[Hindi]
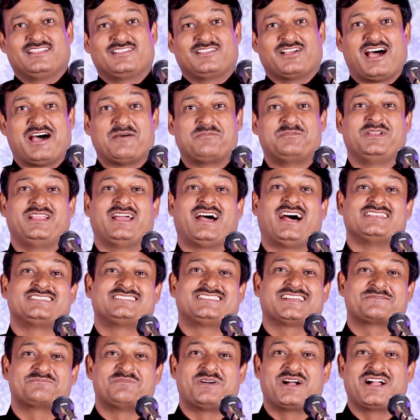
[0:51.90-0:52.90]
तो आपने
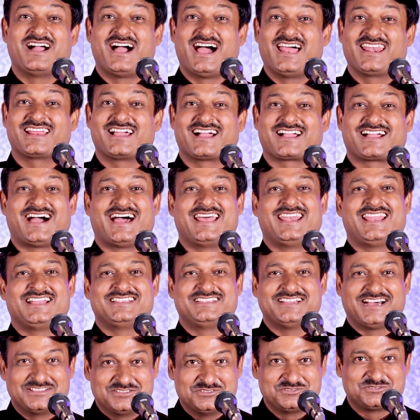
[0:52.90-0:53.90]
आज तक बंगाल का काला
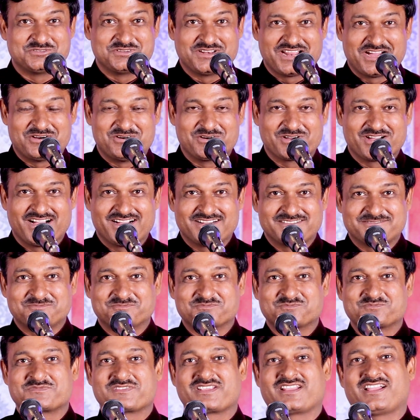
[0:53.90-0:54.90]
जादू सुना होगा
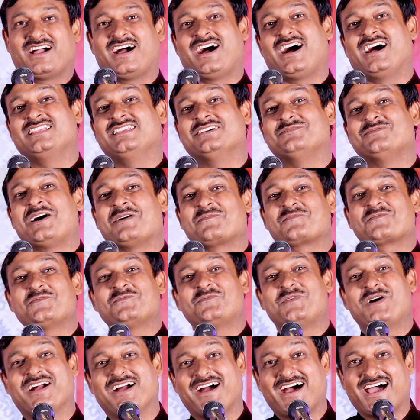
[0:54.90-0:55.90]
आज हम
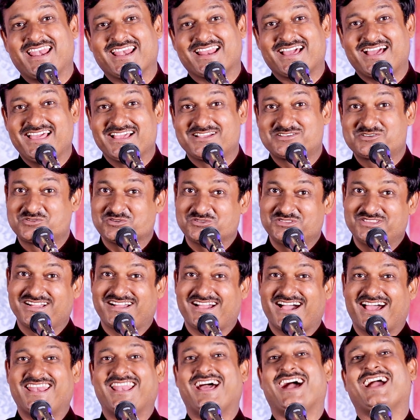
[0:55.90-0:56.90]
आपको बंगाल का एक शुद्ध
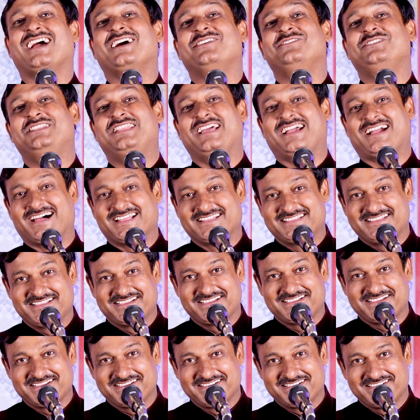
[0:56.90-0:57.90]
काला कवि दिखाते
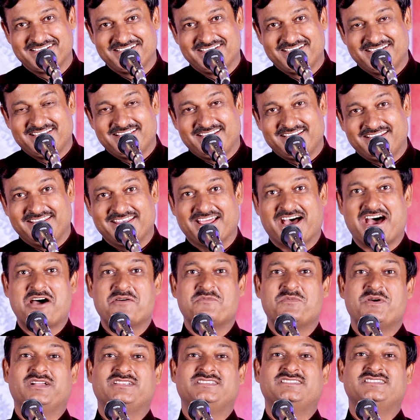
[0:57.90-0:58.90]
हैं
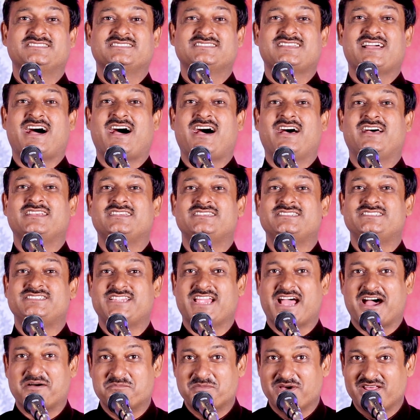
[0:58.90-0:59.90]
नाम है जिसका
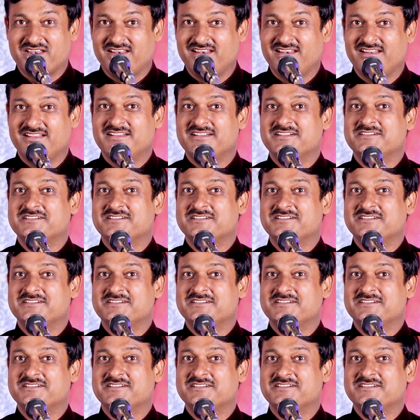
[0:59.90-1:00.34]
श्यामल